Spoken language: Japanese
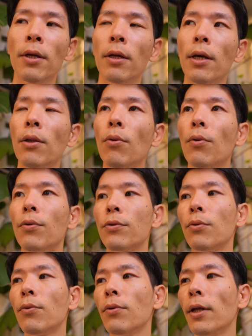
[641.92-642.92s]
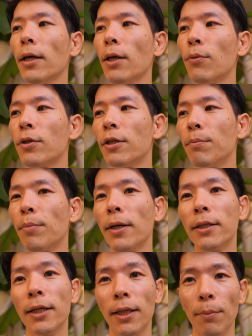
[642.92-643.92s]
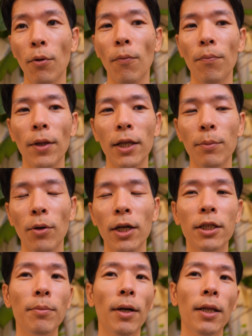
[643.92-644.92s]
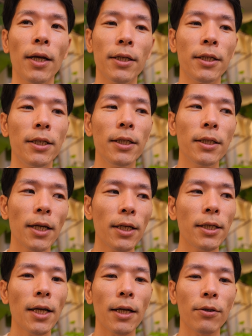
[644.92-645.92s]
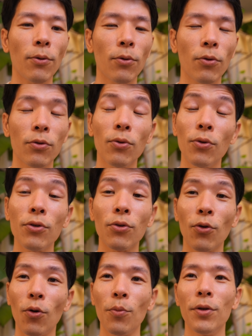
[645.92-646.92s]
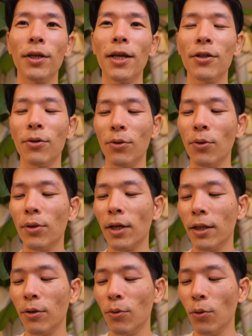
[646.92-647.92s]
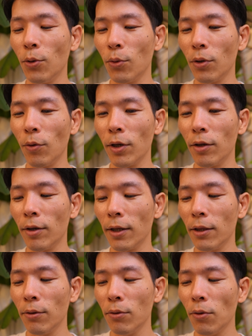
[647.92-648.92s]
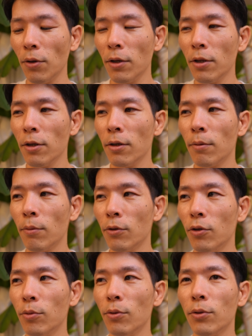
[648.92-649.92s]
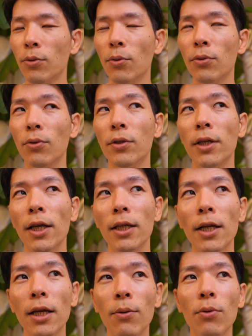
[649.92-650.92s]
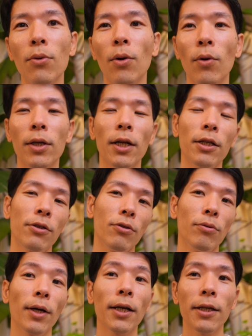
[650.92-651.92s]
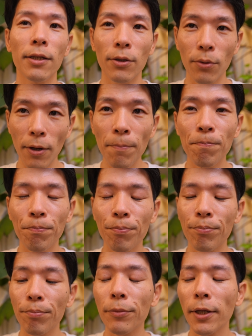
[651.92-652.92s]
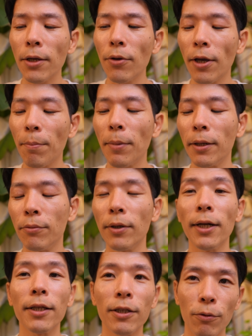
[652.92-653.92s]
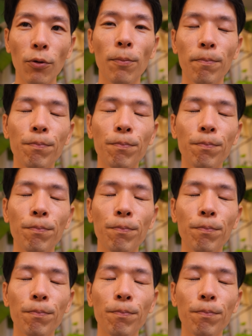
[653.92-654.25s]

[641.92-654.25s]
けど、そこだけを心配してても何も始まらないし、実際にじゃあそこのその人とコミュニケーション取ったらどういうことが起きるかっていうと、自分の想像していないことが起きたりするわけですよね。けどやっぱり不安になっちゃうと。